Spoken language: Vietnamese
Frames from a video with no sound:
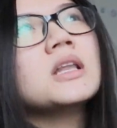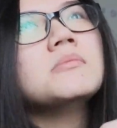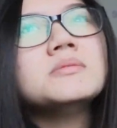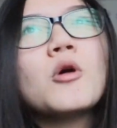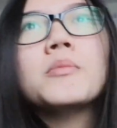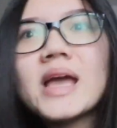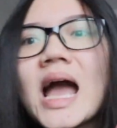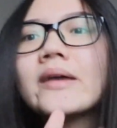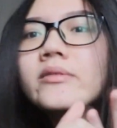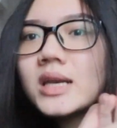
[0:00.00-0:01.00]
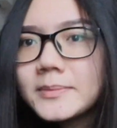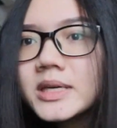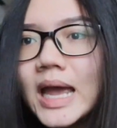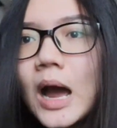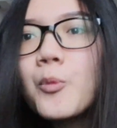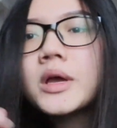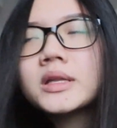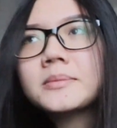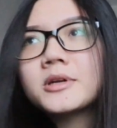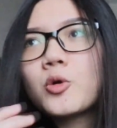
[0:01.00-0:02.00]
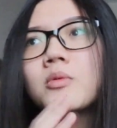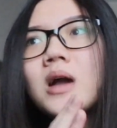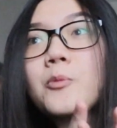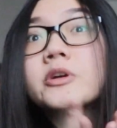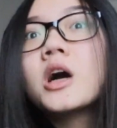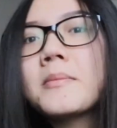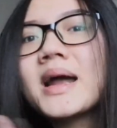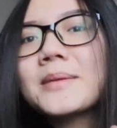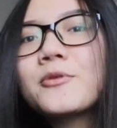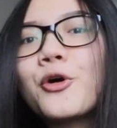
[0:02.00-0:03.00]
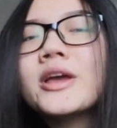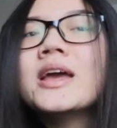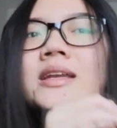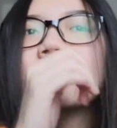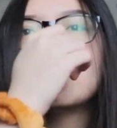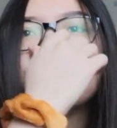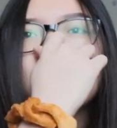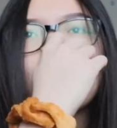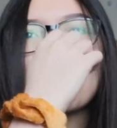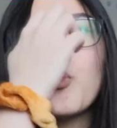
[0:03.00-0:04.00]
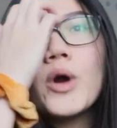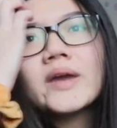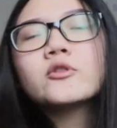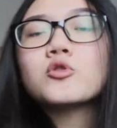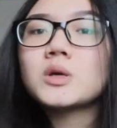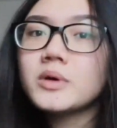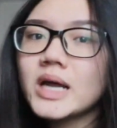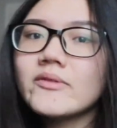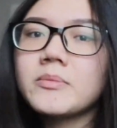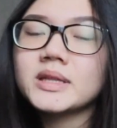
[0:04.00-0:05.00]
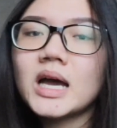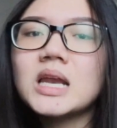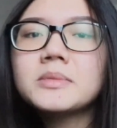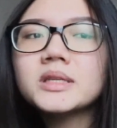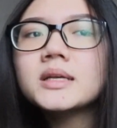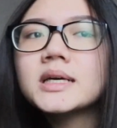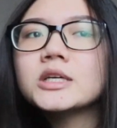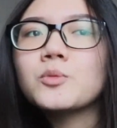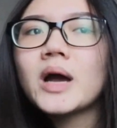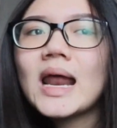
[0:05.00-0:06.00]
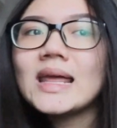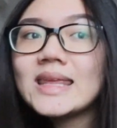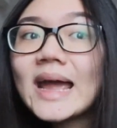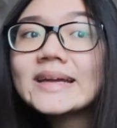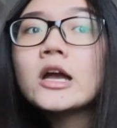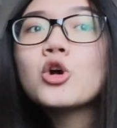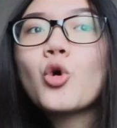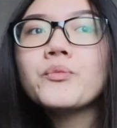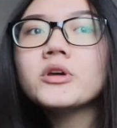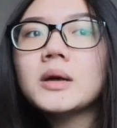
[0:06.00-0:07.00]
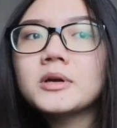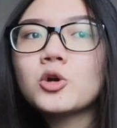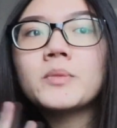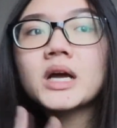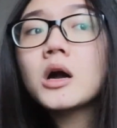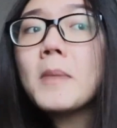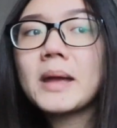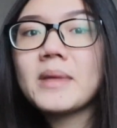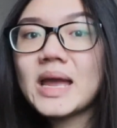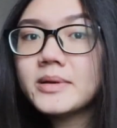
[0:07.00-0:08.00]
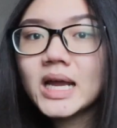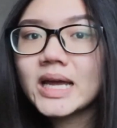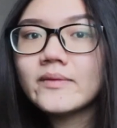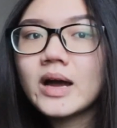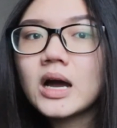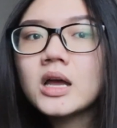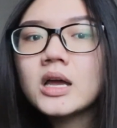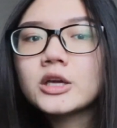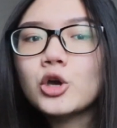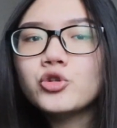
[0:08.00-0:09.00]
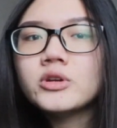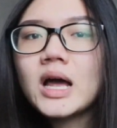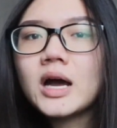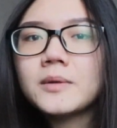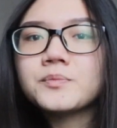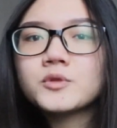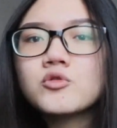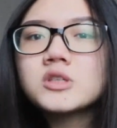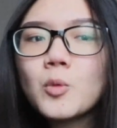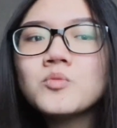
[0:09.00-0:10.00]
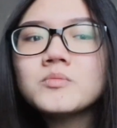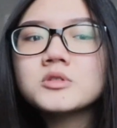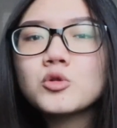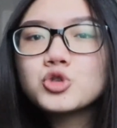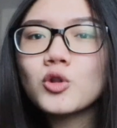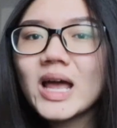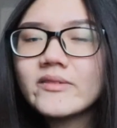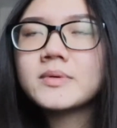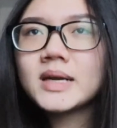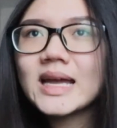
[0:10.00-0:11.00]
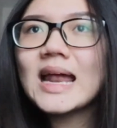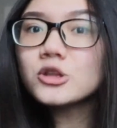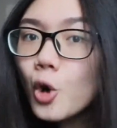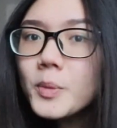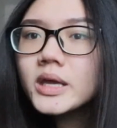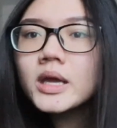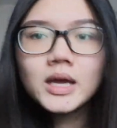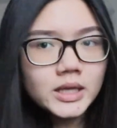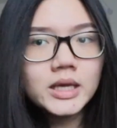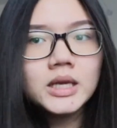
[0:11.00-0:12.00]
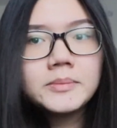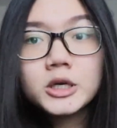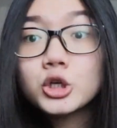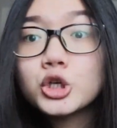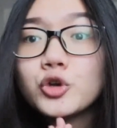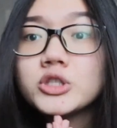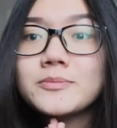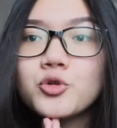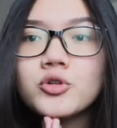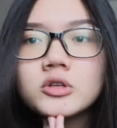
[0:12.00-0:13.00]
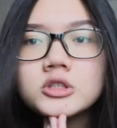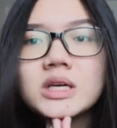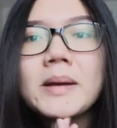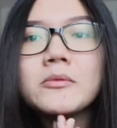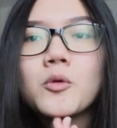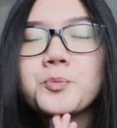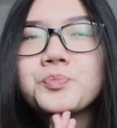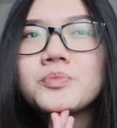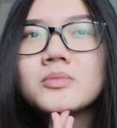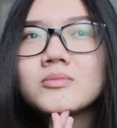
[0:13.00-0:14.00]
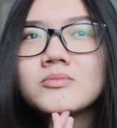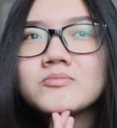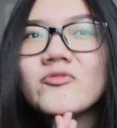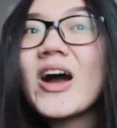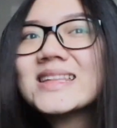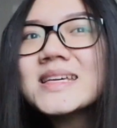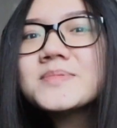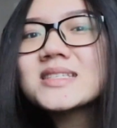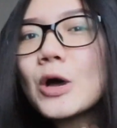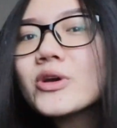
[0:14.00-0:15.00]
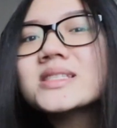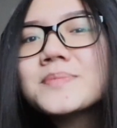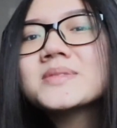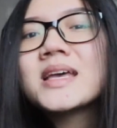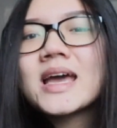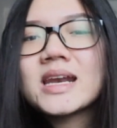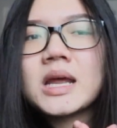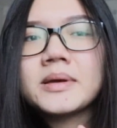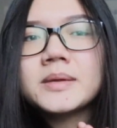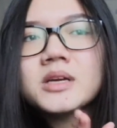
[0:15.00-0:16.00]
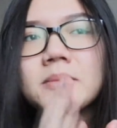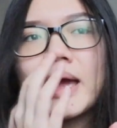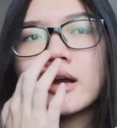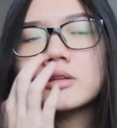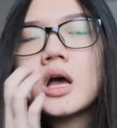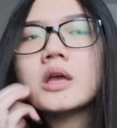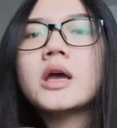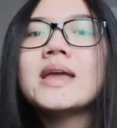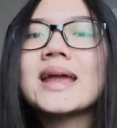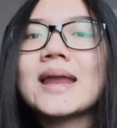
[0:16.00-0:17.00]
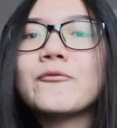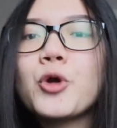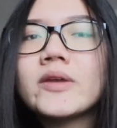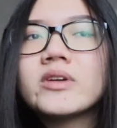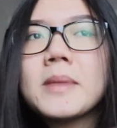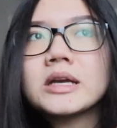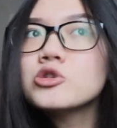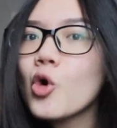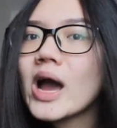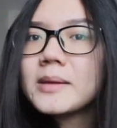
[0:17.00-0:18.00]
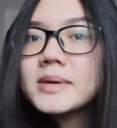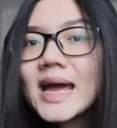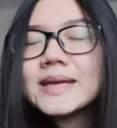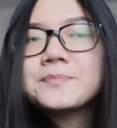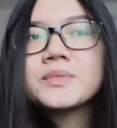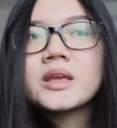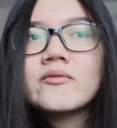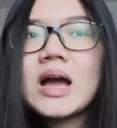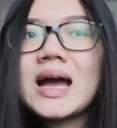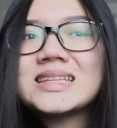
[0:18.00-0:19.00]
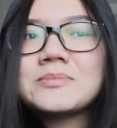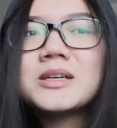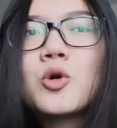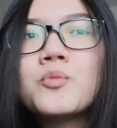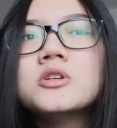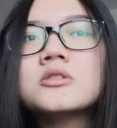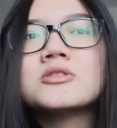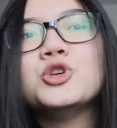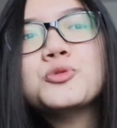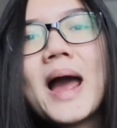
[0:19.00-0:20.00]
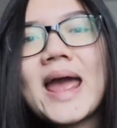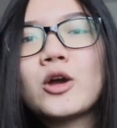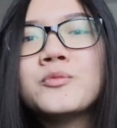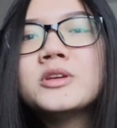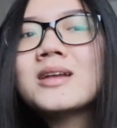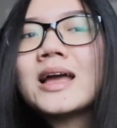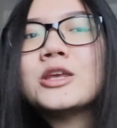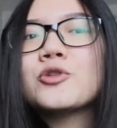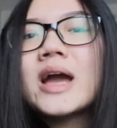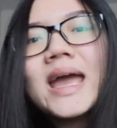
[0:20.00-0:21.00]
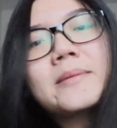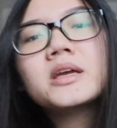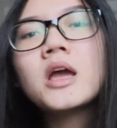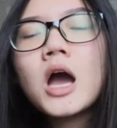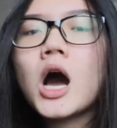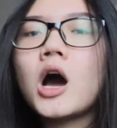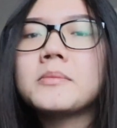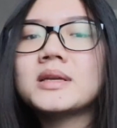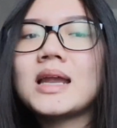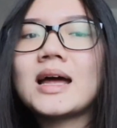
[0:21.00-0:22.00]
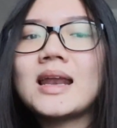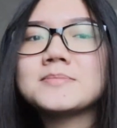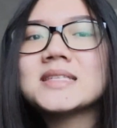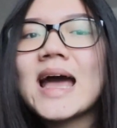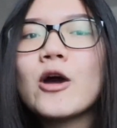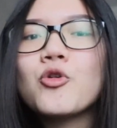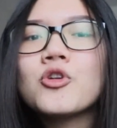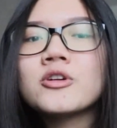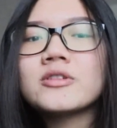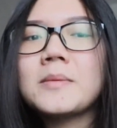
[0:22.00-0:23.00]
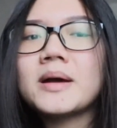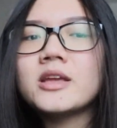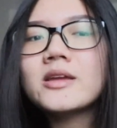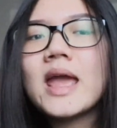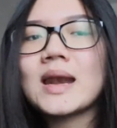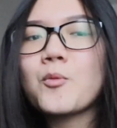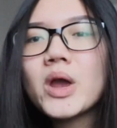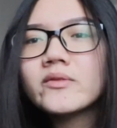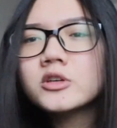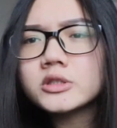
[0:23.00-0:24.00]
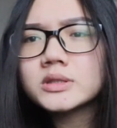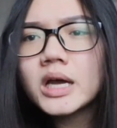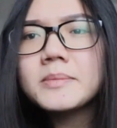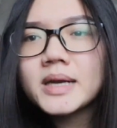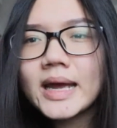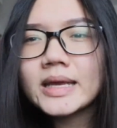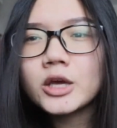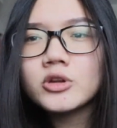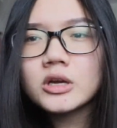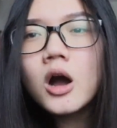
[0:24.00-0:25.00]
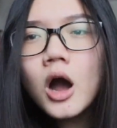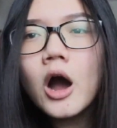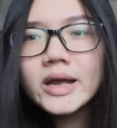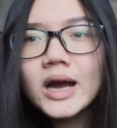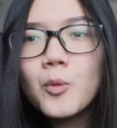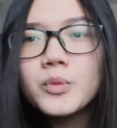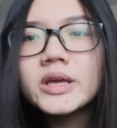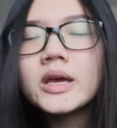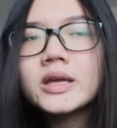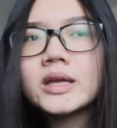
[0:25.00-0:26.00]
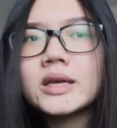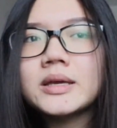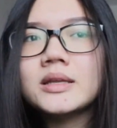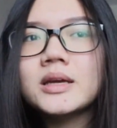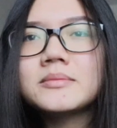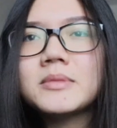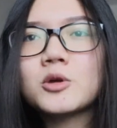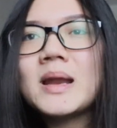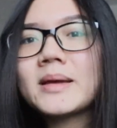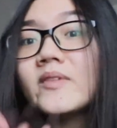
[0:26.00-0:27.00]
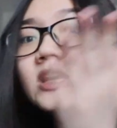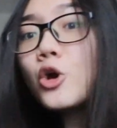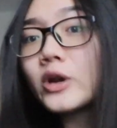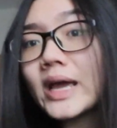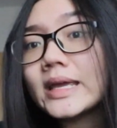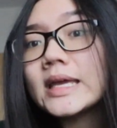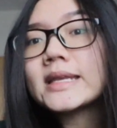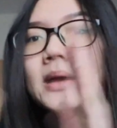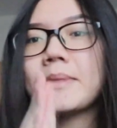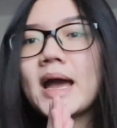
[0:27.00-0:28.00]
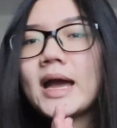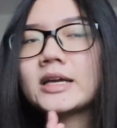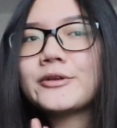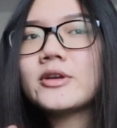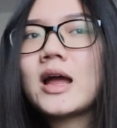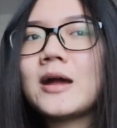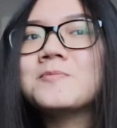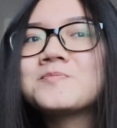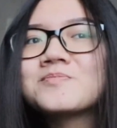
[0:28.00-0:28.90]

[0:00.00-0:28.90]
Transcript: Lớp 11, 12 với năm đại học thì mình cũng học được gần 3 năm rồi nên mình kiểu cũng quen với cuộc sống ở đây và mình thấy là mình thích nghi cũng khá là nhanh cũng như là mình cũng đã có bạn bè bên này và kiểu như là cuộc sống social life bên này khá là tốt ấy thì nên mình kiểu chỉ muốn đưa các bạn một vài tips, 6 cái tips để mà giúp cho các bạn có thể dễ dàng làm quen với các bạn nước ngoài ở bên này và mình cũng được nhiều bạn cũng như là nhiều các em ấy hỏi mình là làm sao để mà dễ dàng làm quen với người Tây bên này kiểu như là có khó hay không ấy thì nên mình cũng làm cái video này để mà kiểu như là